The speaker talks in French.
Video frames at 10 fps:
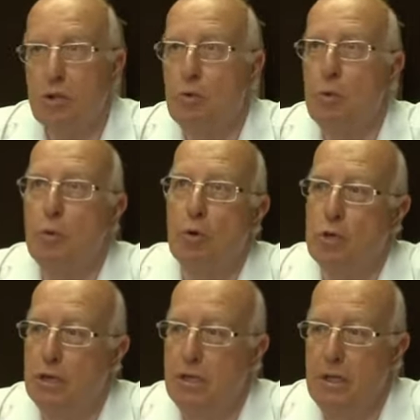à de beaux
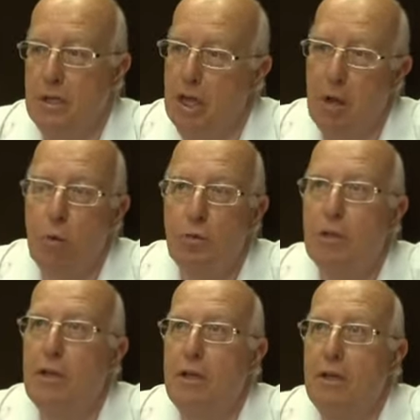projets et à
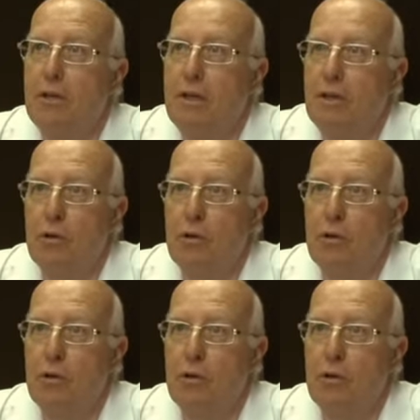montrer